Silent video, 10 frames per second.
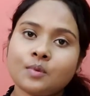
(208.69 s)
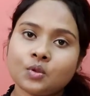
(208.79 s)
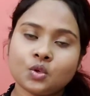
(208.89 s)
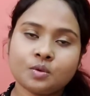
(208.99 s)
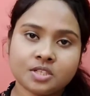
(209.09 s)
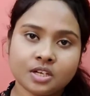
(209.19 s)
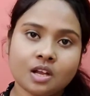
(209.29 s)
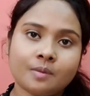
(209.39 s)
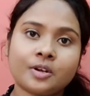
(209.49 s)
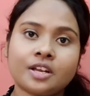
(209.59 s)
প্রথম যে
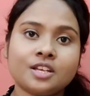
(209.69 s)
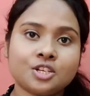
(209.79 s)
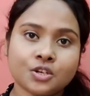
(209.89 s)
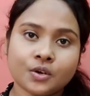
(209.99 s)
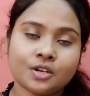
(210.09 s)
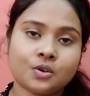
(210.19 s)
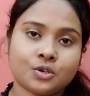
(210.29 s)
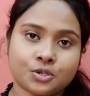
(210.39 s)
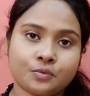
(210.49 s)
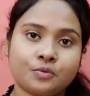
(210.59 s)
গল্পটা ঈশ্বরের
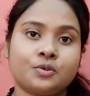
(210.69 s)
নষ্ট